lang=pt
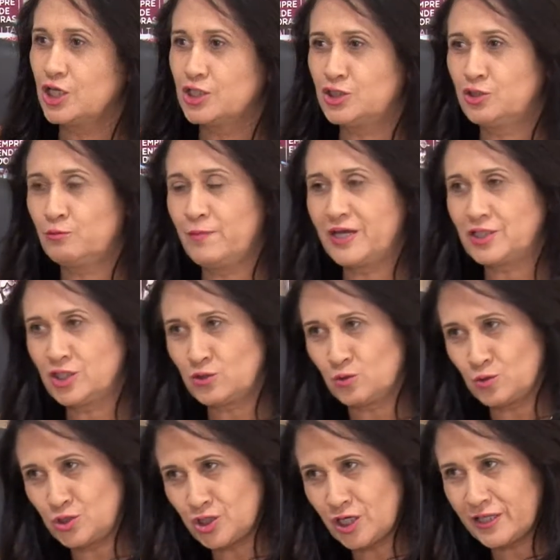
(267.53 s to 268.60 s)
de um
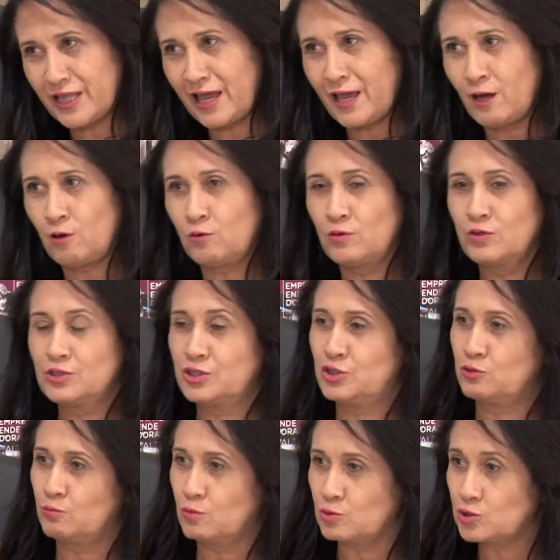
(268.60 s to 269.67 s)
medidor de anel,
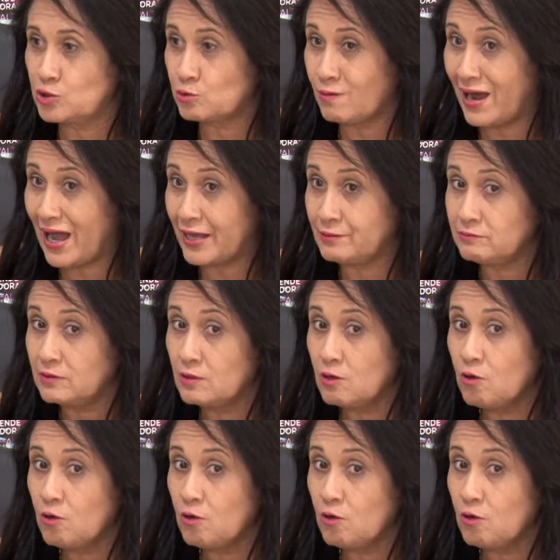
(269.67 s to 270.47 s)
de um monstruário,